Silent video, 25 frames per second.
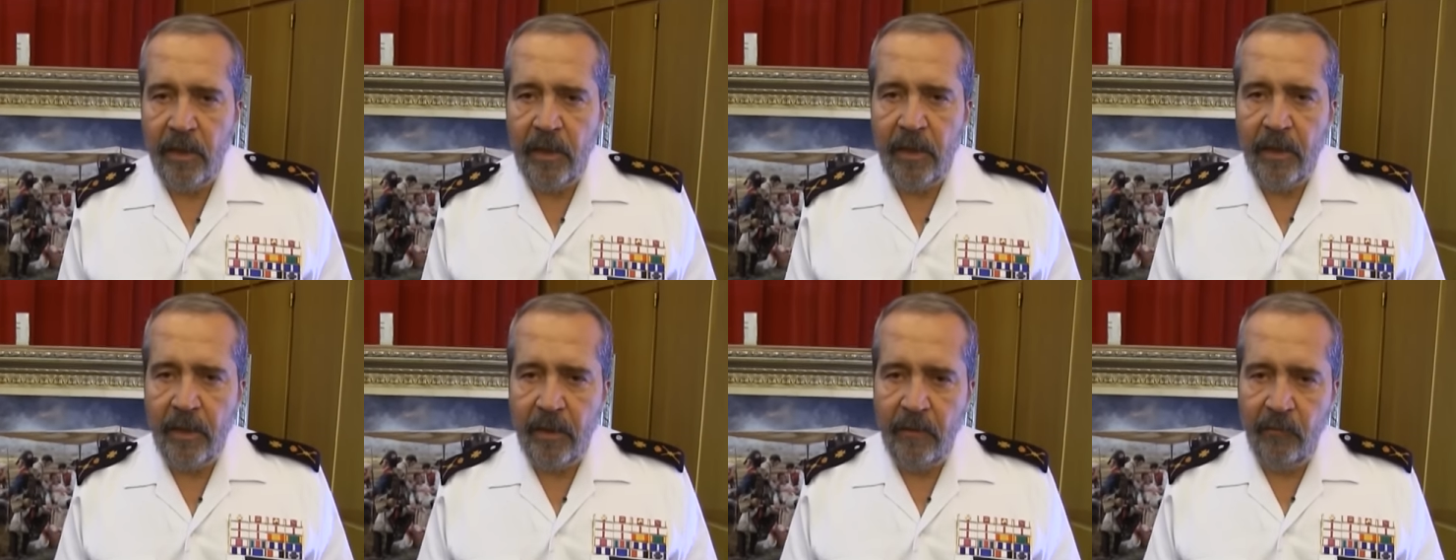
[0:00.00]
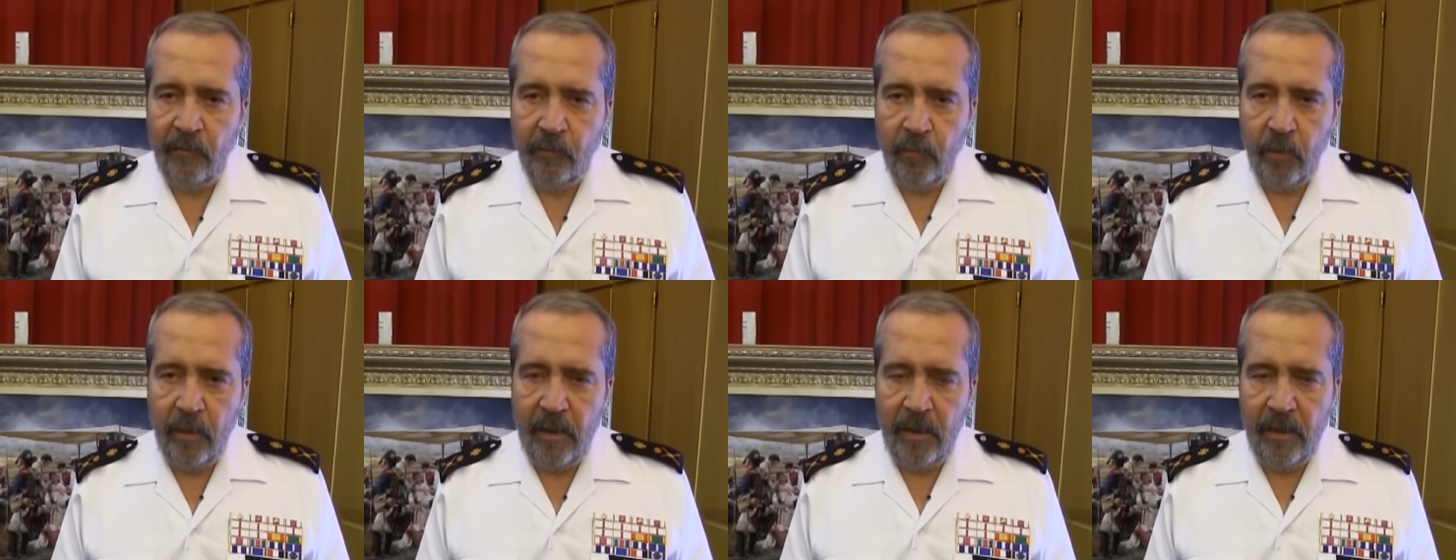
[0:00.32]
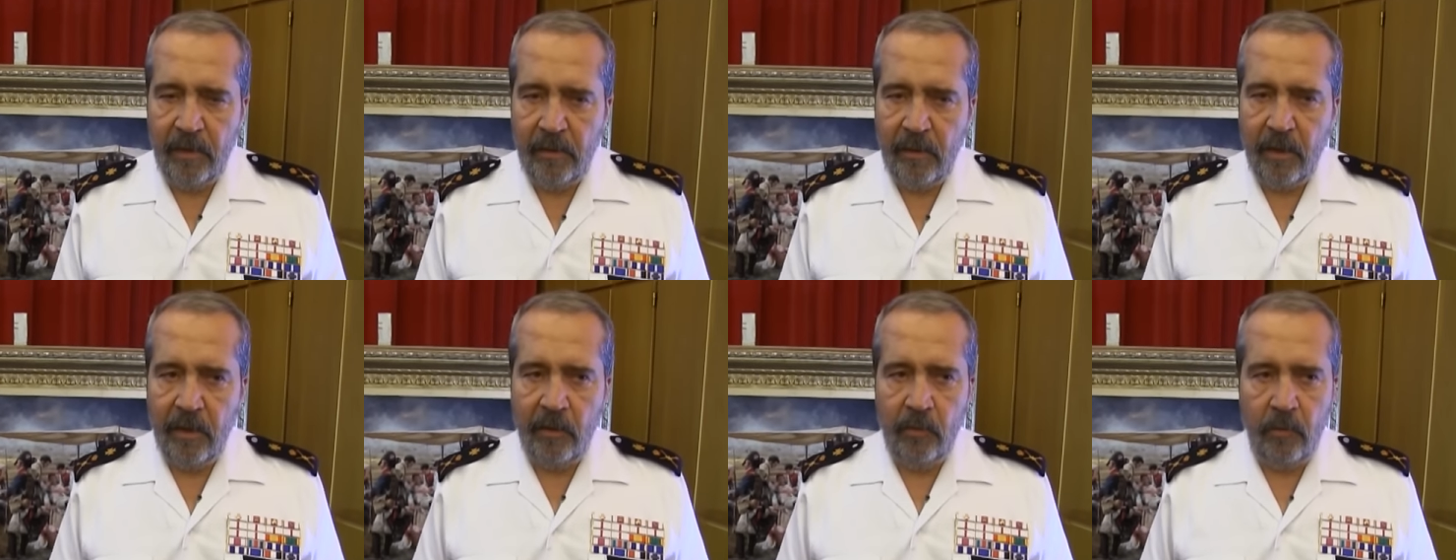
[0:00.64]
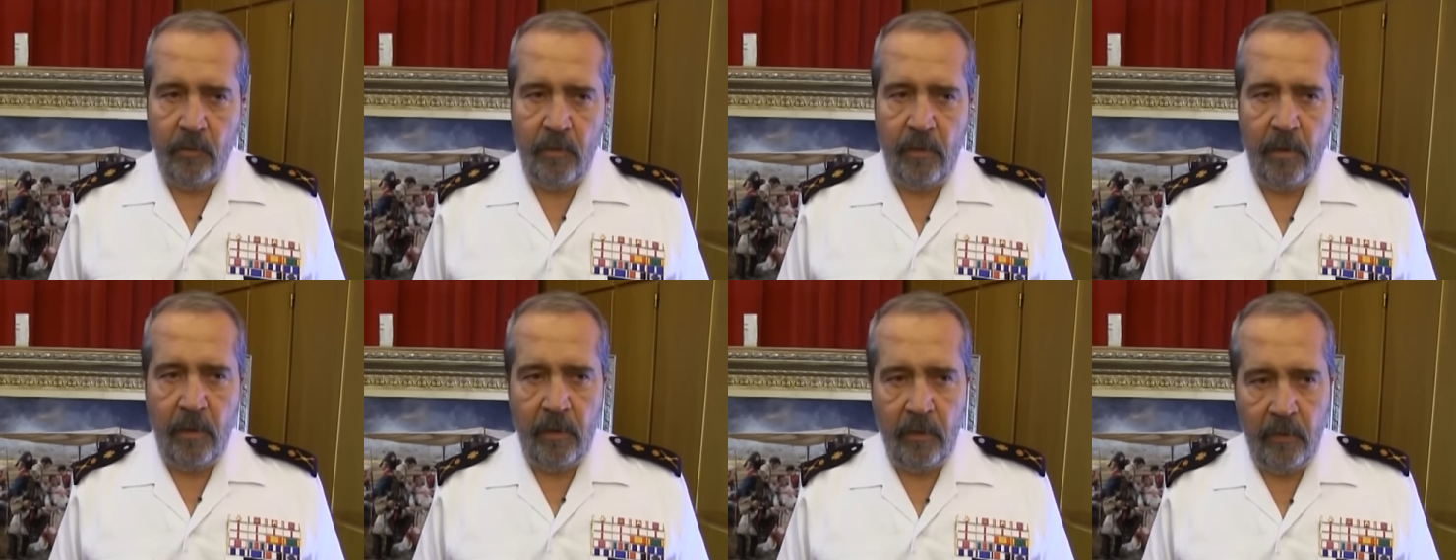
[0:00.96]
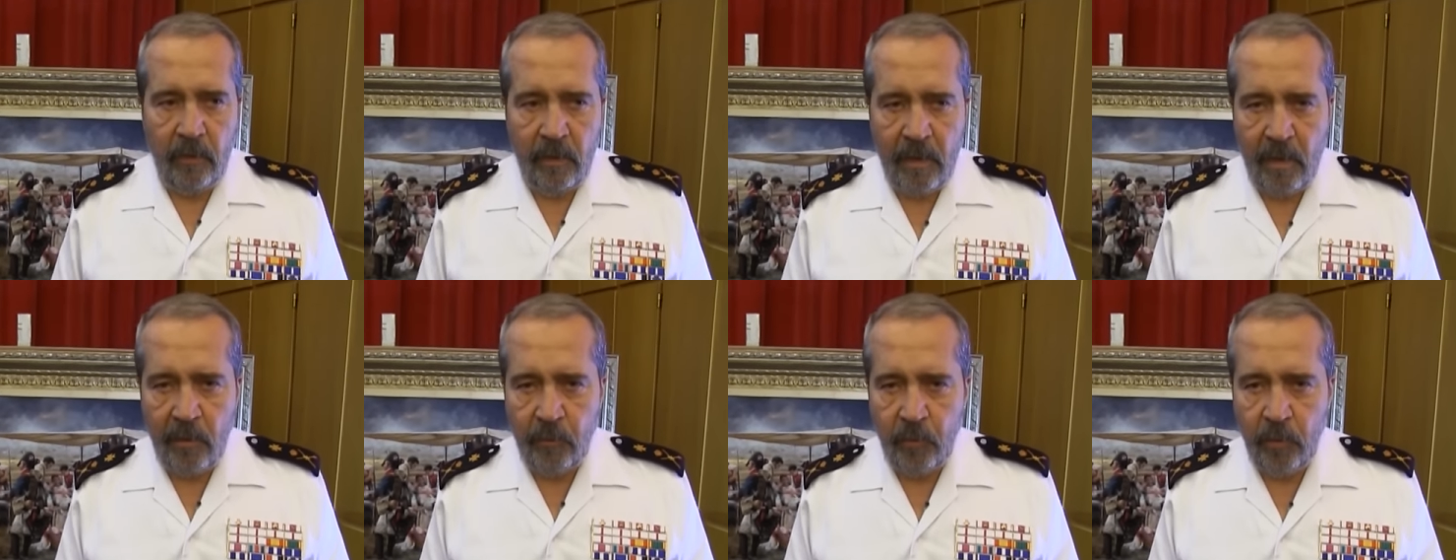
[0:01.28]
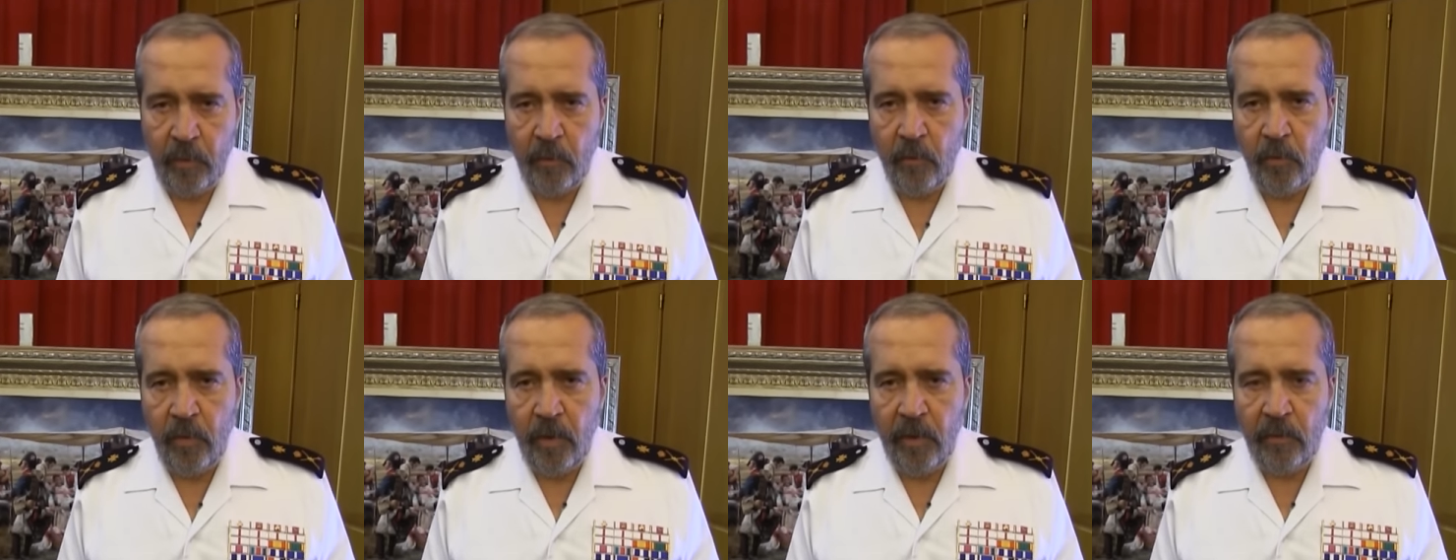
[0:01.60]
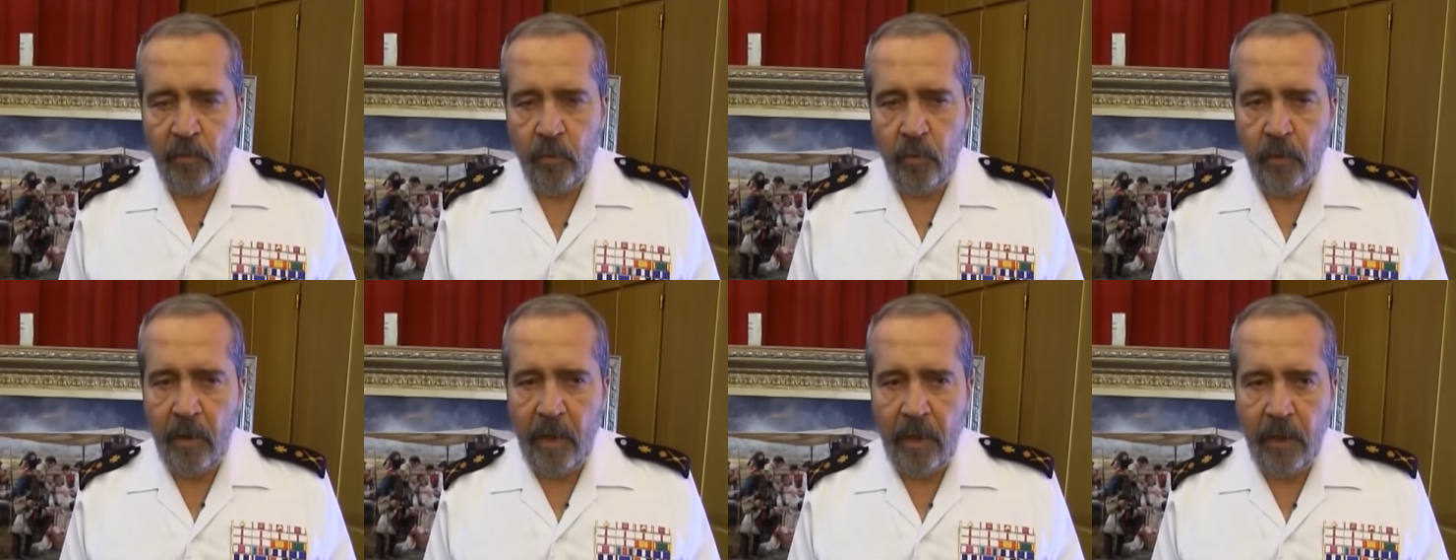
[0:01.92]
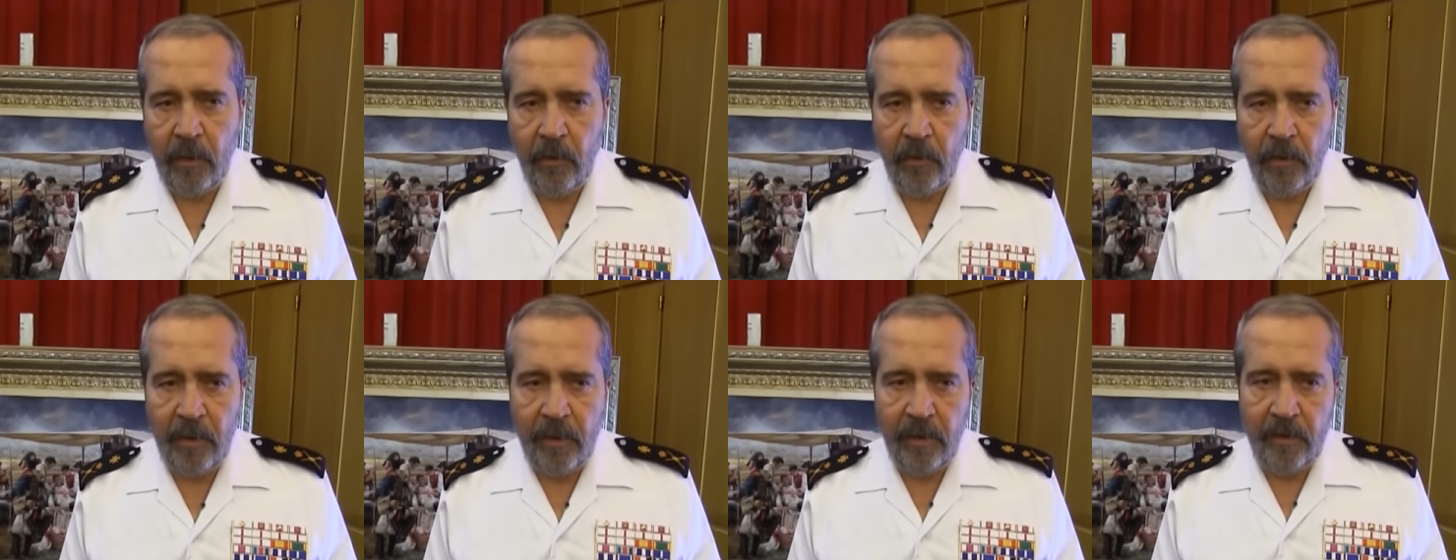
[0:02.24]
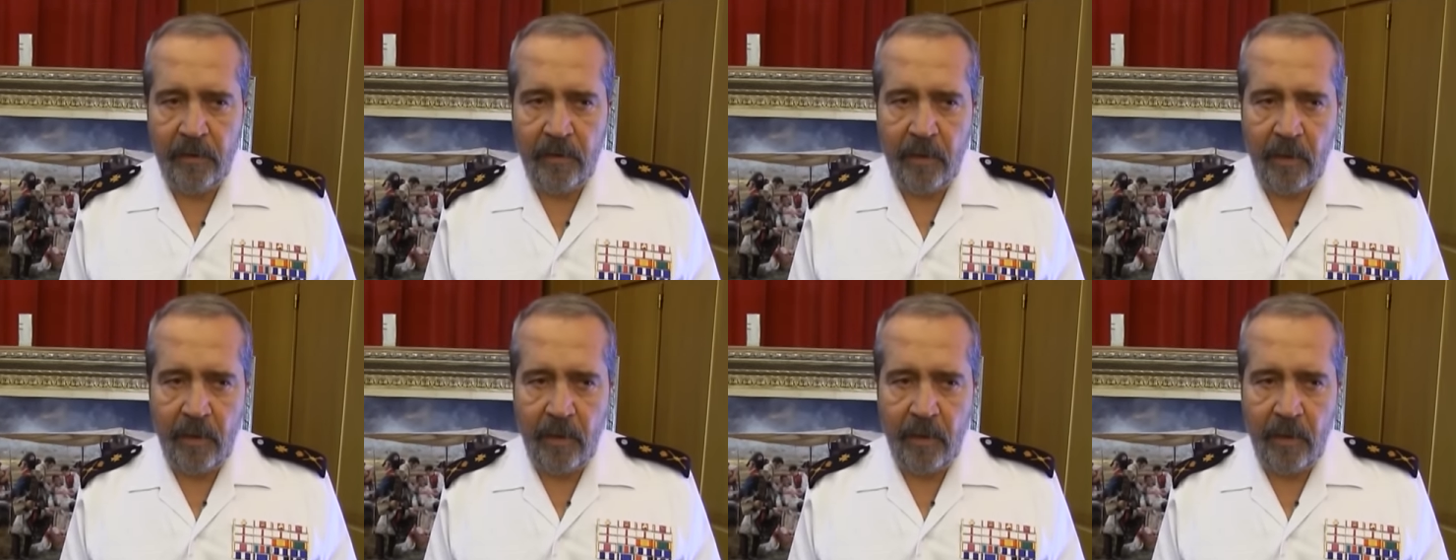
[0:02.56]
y en fuera de territorio nacional pues hemos actuado en el